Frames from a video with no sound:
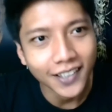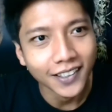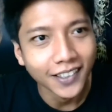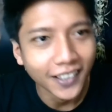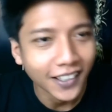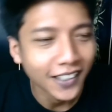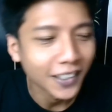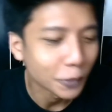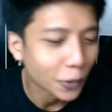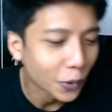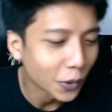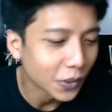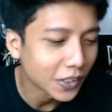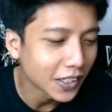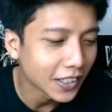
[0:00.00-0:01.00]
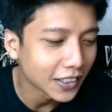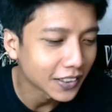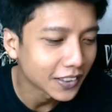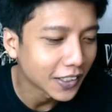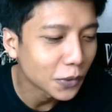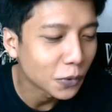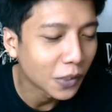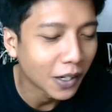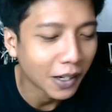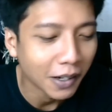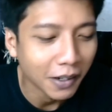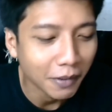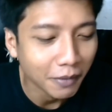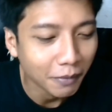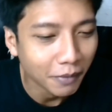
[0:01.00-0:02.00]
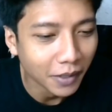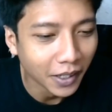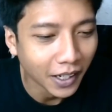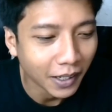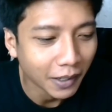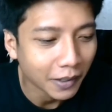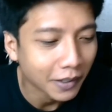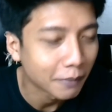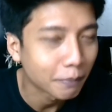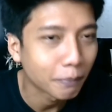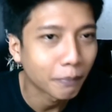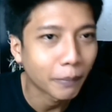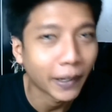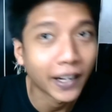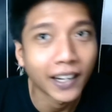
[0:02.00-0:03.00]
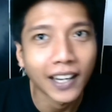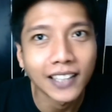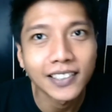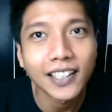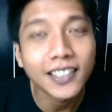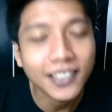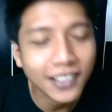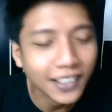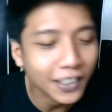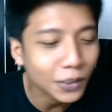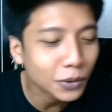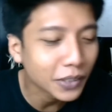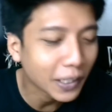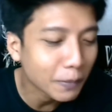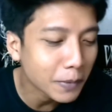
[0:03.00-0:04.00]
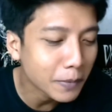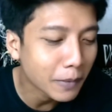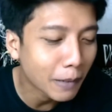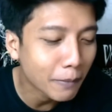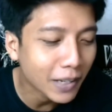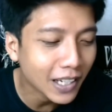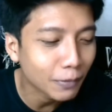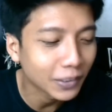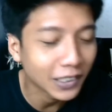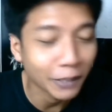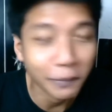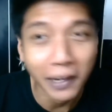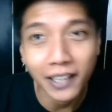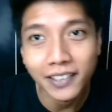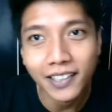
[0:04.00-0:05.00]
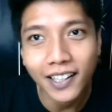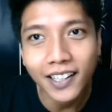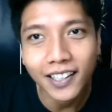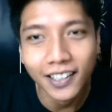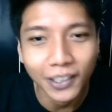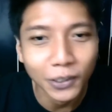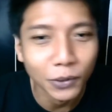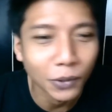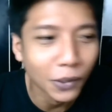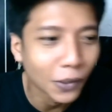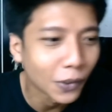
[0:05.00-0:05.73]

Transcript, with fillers: Ya, pokoknya saya juga ya pengen aja sih gitu saya mau mabar sama siapa aja gitu.